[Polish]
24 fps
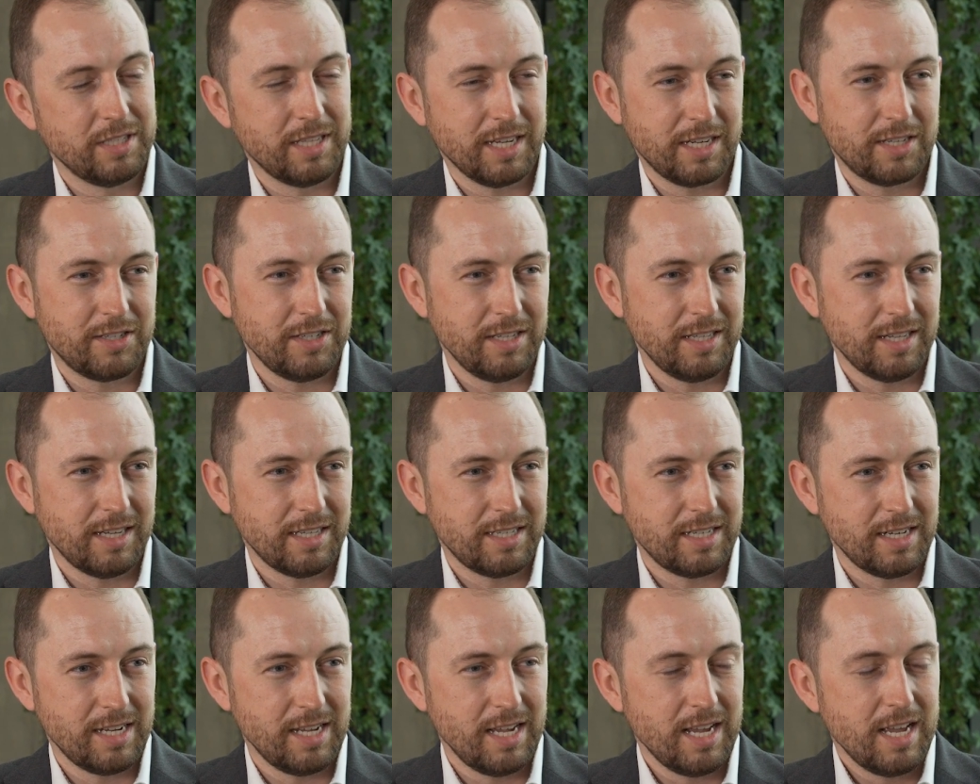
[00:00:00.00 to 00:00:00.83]
Tak czy
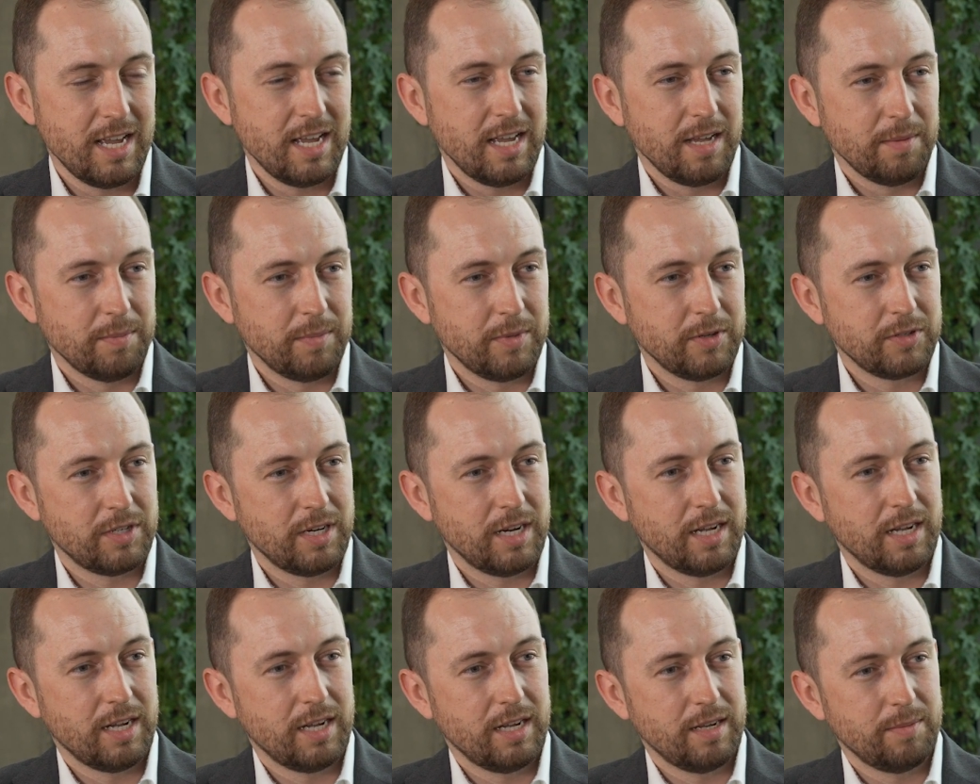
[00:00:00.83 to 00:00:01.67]
inaczej,
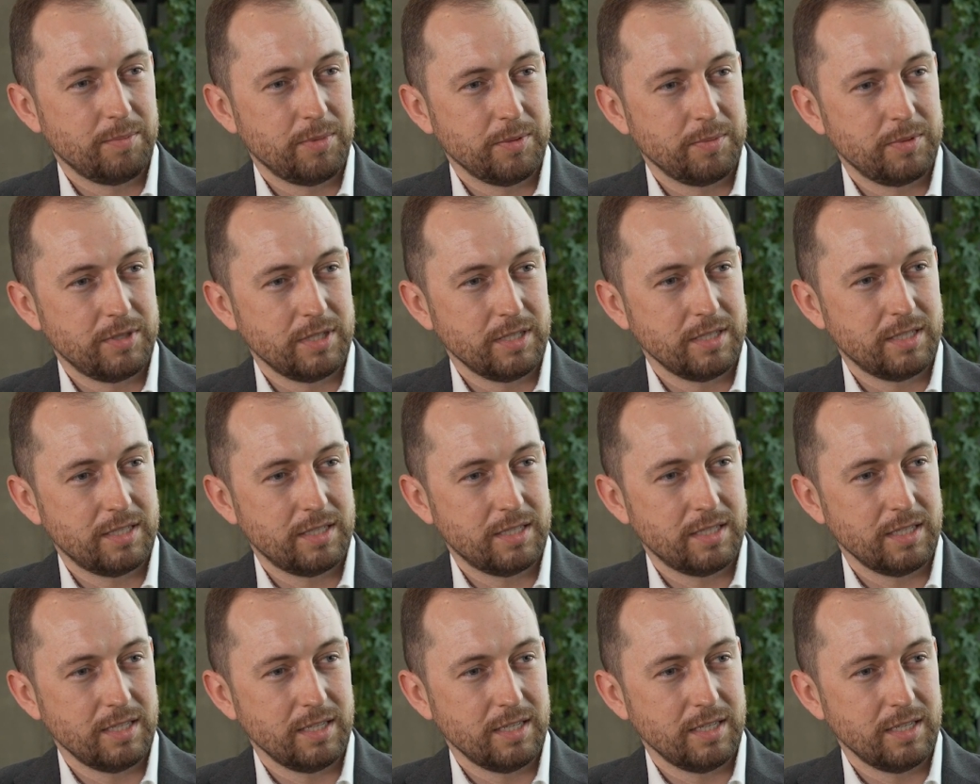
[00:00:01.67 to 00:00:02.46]
można poprzez